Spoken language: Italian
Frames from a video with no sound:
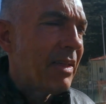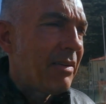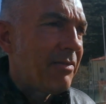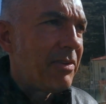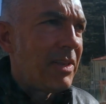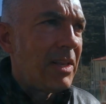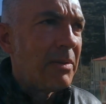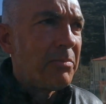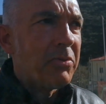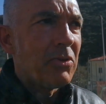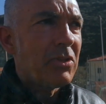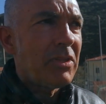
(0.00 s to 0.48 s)

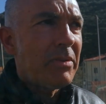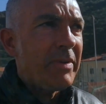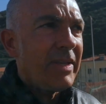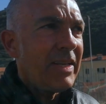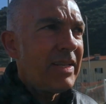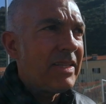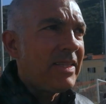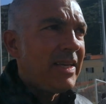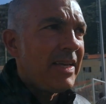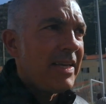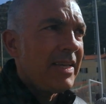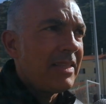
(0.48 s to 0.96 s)
Filippo De
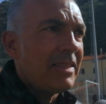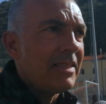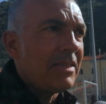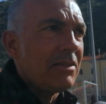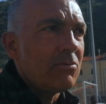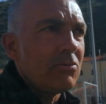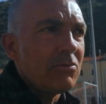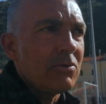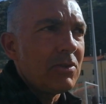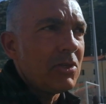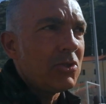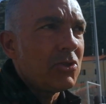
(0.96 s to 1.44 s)
Benedetti,
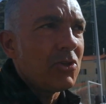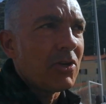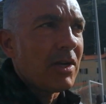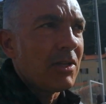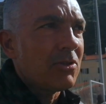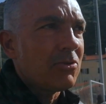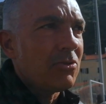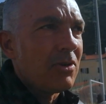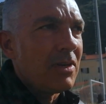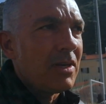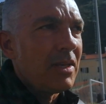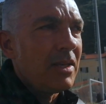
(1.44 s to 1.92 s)
tutti
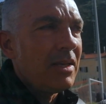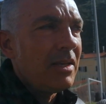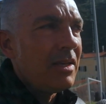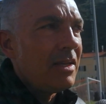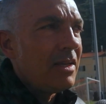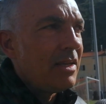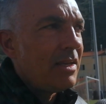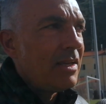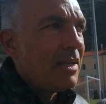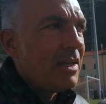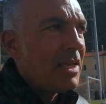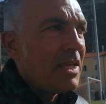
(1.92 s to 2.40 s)
giocatori
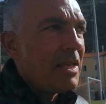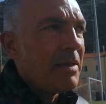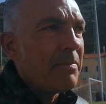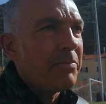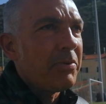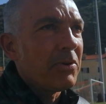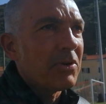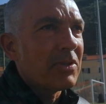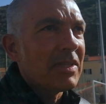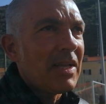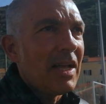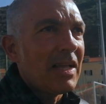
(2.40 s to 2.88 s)

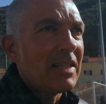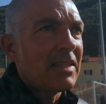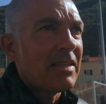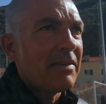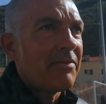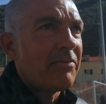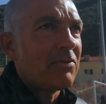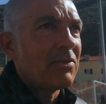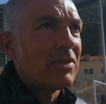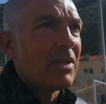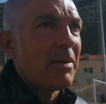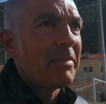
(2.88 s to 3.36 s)
importanti e
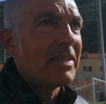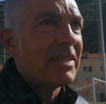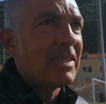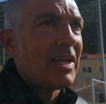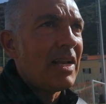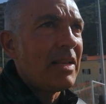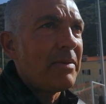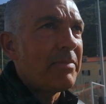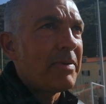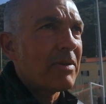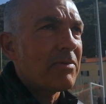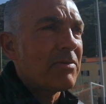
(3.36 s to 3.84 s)

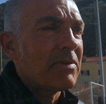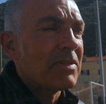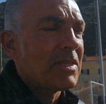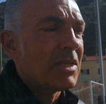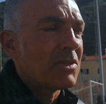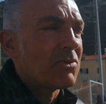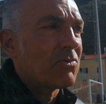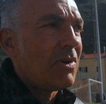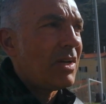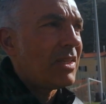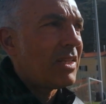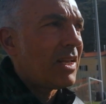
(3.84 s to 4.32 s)
fondamentali per questa
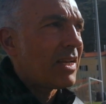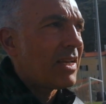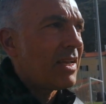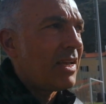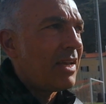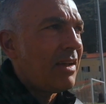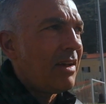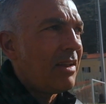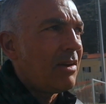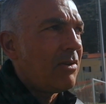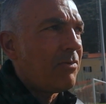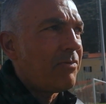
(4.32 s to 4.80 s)
squadra
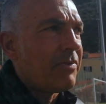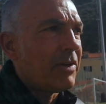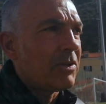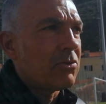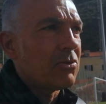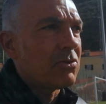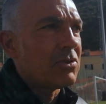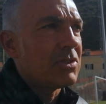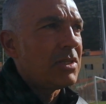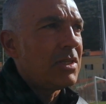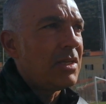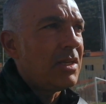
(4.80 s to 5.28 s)
che hanno
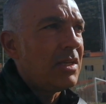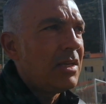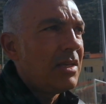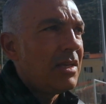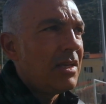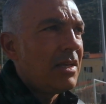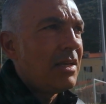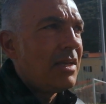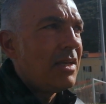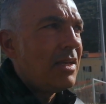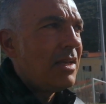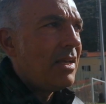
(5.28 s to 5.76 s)
fatto sì
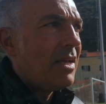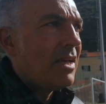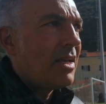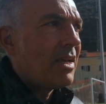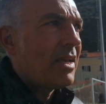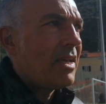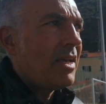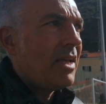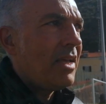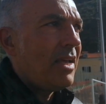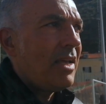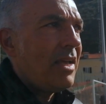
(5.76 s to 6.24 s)

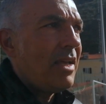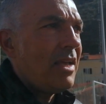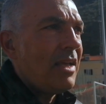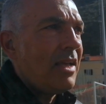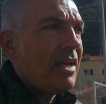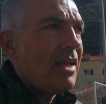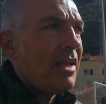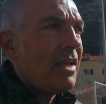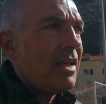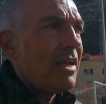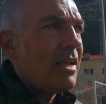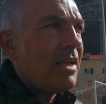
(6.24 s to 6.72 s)

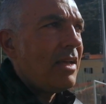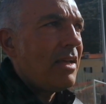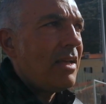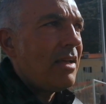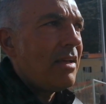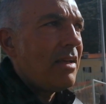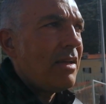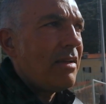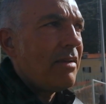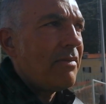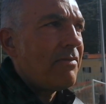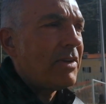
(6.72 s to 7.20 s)
che
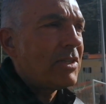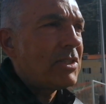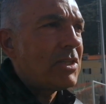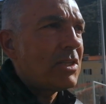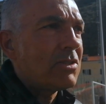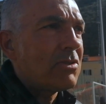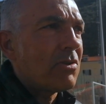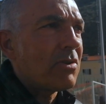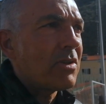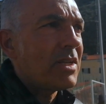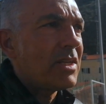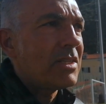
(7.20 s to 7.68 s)

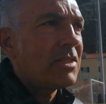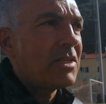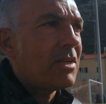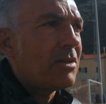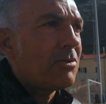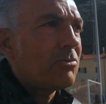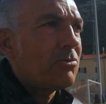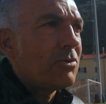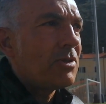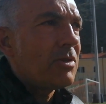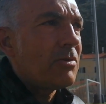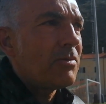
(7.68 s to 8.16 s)
facessero
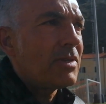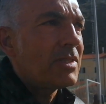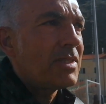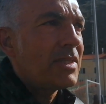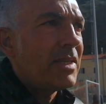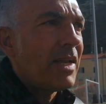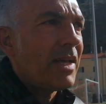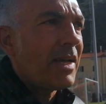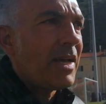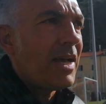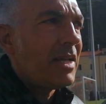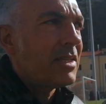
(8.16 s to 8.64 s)
crescere tutti
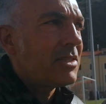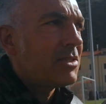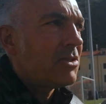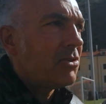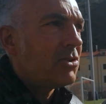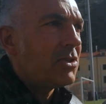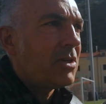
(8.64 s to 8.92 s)
questi ragazzi.